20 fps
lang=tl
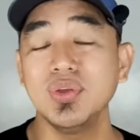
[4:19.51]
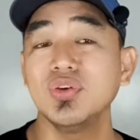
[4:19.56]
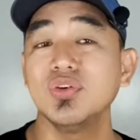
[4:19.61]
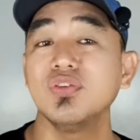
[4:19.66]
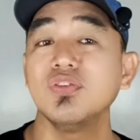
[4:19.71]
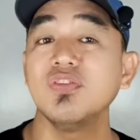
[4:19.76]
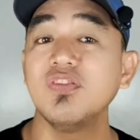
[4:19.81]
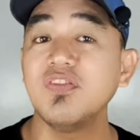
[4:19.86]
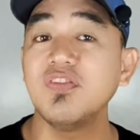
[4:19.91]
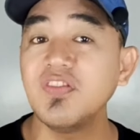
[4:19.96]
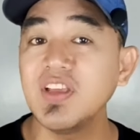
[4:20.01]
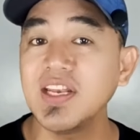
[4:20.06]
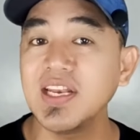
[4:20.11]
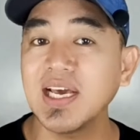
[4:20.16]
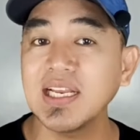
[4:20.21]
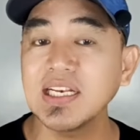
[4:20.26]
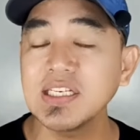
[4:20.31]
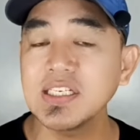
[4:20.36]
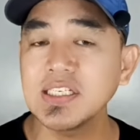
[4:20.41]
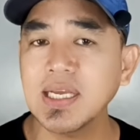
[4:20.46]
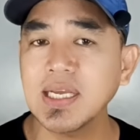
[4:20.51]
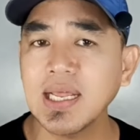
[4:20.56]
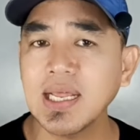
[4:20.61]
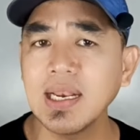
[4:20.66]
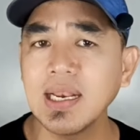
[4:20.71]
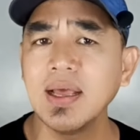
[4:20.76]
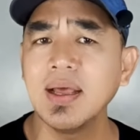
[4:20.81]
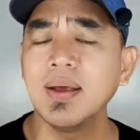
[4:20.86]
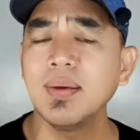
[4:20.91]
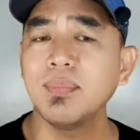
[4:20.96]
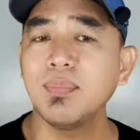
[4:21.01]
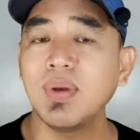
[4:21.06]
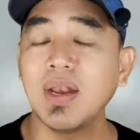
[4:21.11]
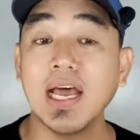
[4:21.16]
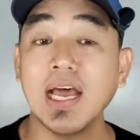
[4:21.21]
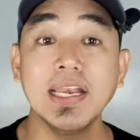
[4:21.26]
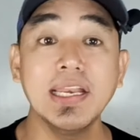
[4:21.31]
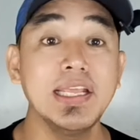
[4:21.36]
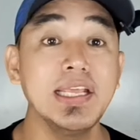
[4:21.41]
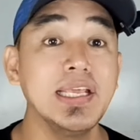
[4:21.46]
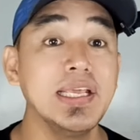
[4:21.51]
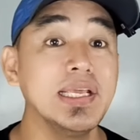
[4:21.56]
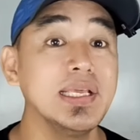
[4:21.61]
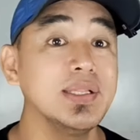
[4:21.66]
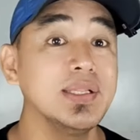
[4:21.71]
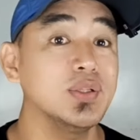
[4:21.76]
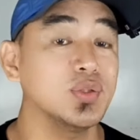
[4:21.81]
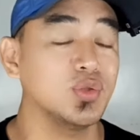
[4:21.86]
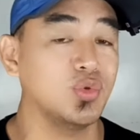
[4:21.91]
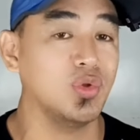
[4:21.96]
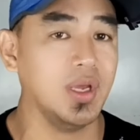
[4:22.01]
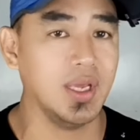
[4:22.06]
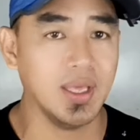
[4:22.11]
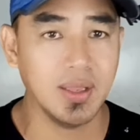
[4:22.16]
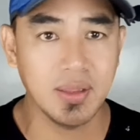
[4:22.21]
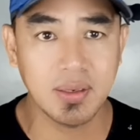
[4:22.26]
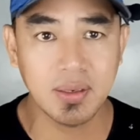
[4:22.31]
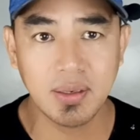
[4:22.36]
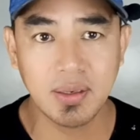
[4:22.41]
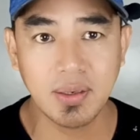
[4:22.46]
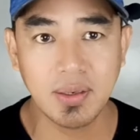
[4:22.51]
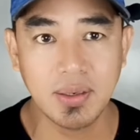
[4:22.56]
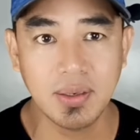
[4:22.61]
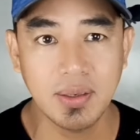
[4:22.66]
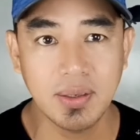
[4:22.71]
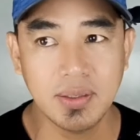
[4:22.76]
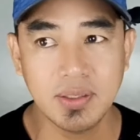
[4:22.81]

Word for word: yung financial planning together.